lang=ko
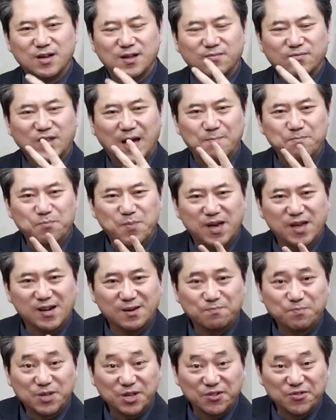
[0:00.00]
담배를
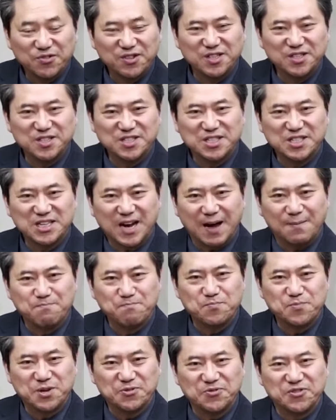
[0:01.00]
폈는지 안
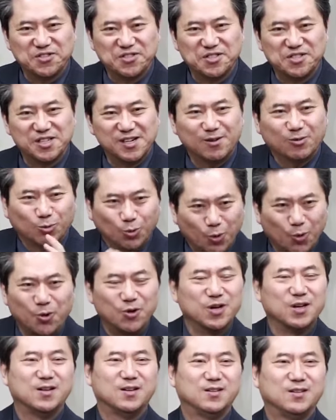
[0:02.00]
폈는지를 또